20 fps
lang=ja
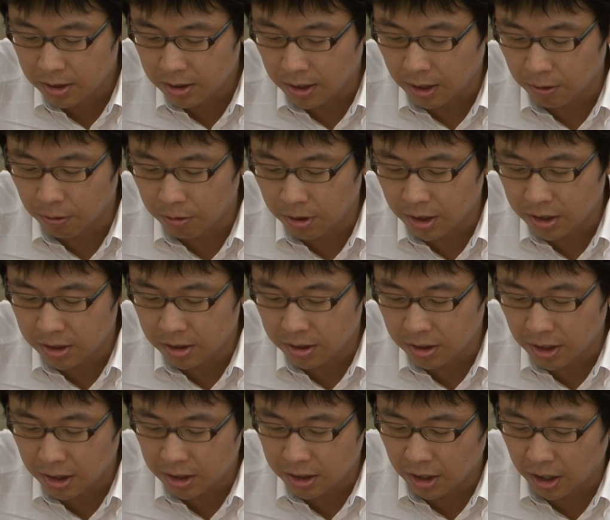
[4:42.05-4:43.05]
残業代
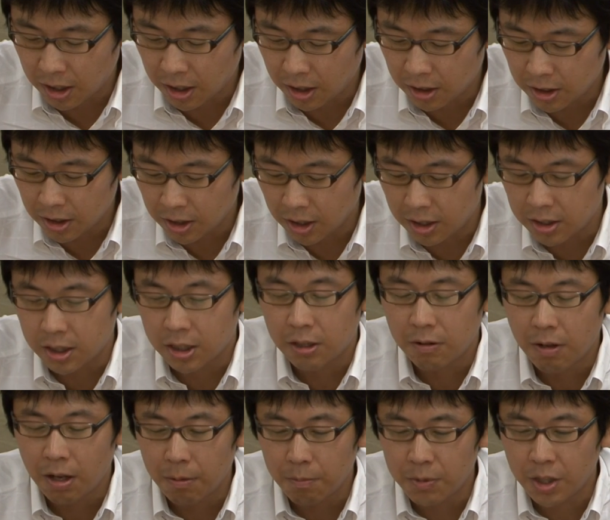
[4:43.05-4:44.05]
が支払われた形
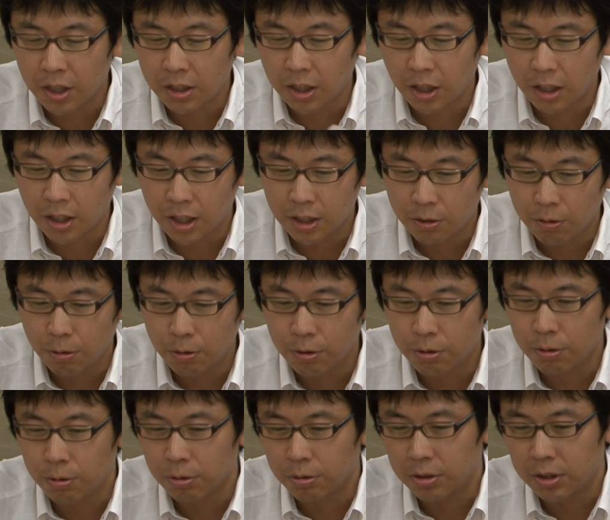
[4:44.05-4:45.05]
跡は見当たらないとい
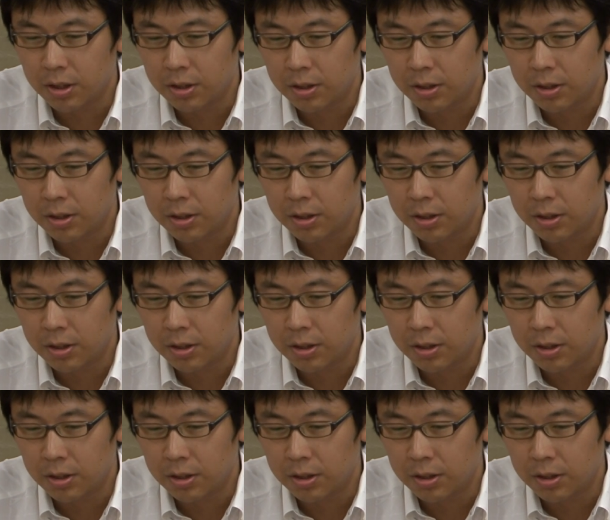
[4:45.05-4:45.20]
うこ